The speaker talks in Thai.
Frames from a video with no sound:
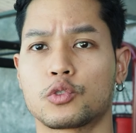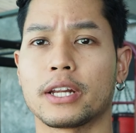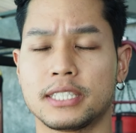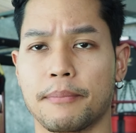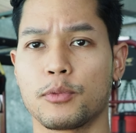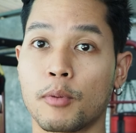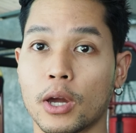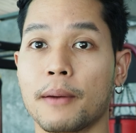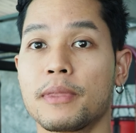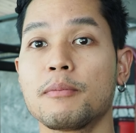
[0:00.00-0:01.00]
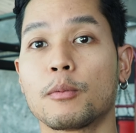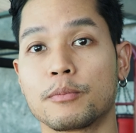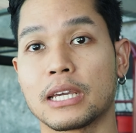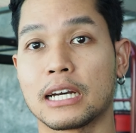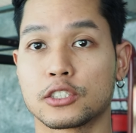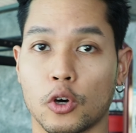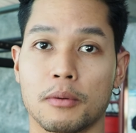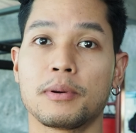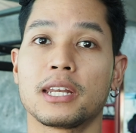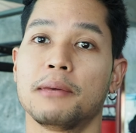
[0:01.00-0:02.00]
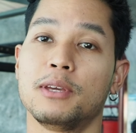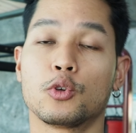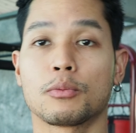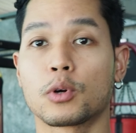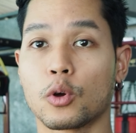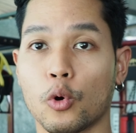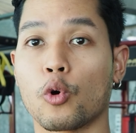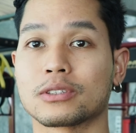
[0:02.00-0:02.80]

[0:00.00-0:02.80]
ไทรเซปโปรแกรมที่ผมจะสอนเพื่อนๆมีอยู่ทั้งหมด